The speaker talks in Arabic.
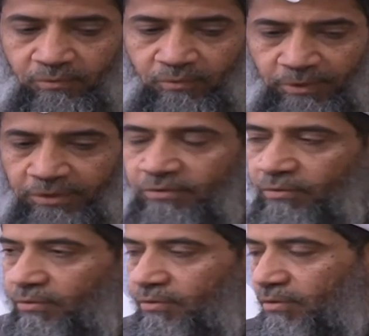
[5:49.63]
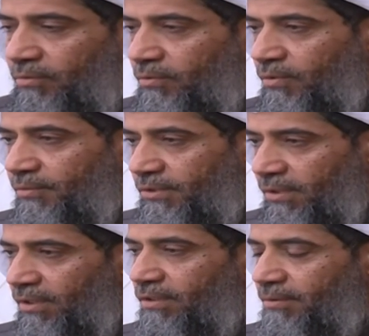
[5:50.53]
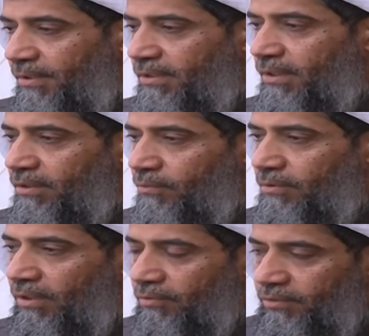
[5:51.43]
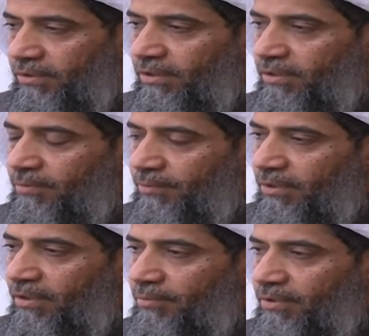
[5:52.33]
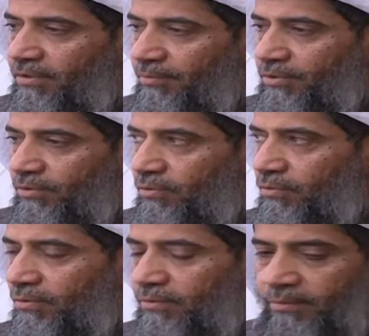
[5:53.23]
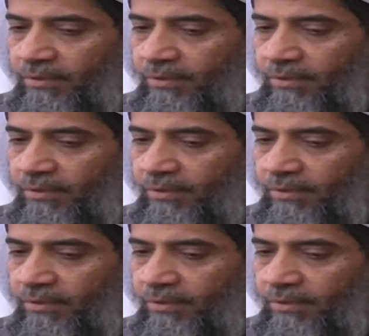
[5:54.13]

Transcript: وما يحصل اليوم هو مصداق لما دعوت إليه من قبل ثمان شهور